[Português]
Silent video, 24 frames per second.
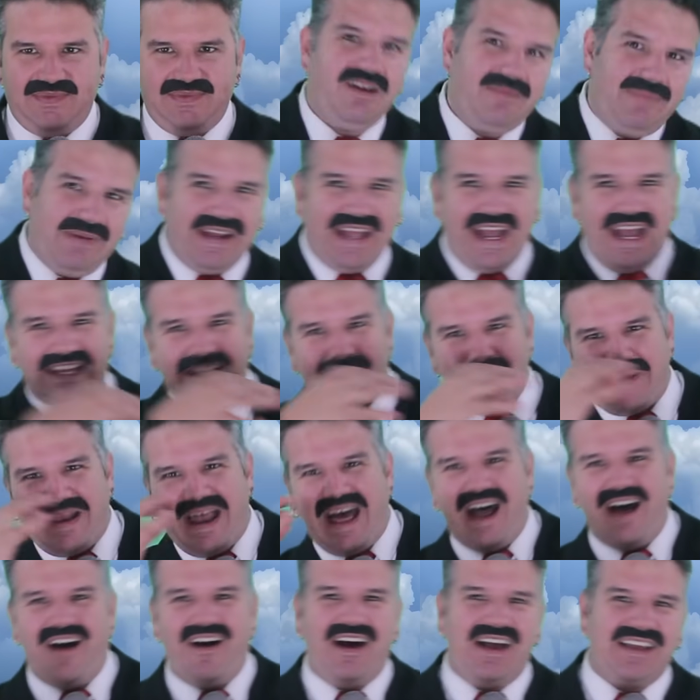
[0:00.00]
Obrigado
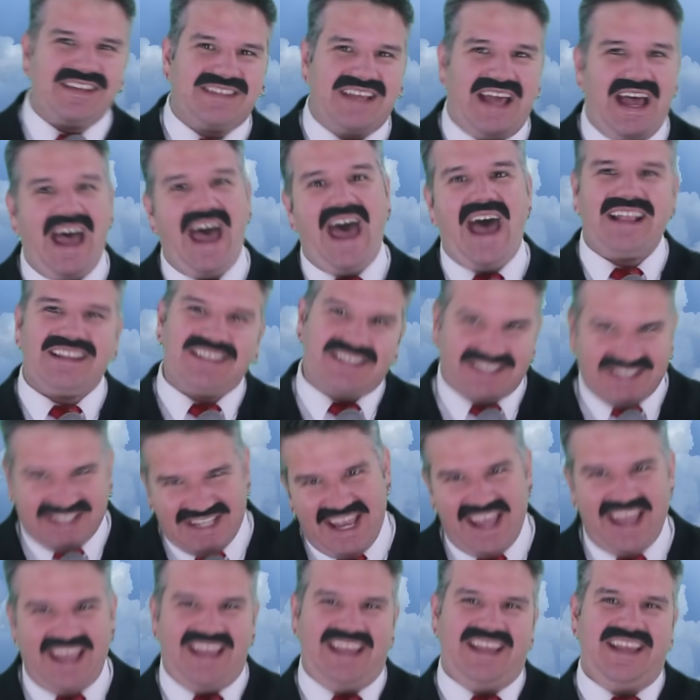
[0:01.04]
pela rosa.
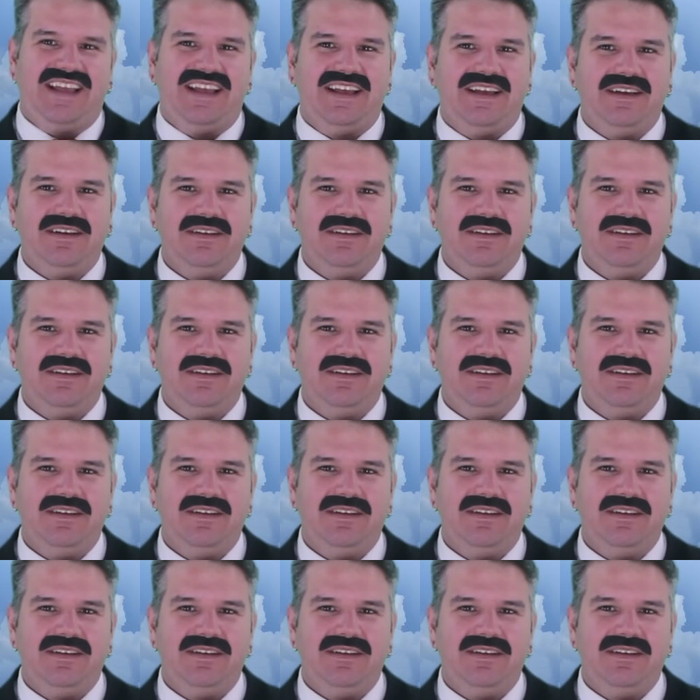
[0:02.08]
Atim!